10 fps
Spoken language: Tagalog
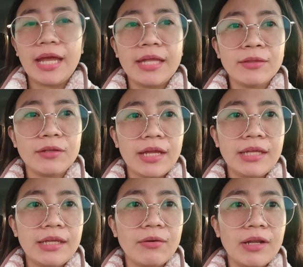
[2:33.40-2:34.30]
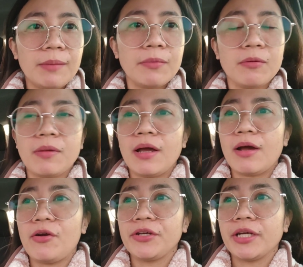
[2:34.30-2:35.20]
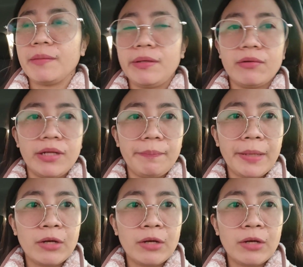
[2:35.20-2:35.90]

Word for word: And today, hindi ko alam kung makaka-order kami uli.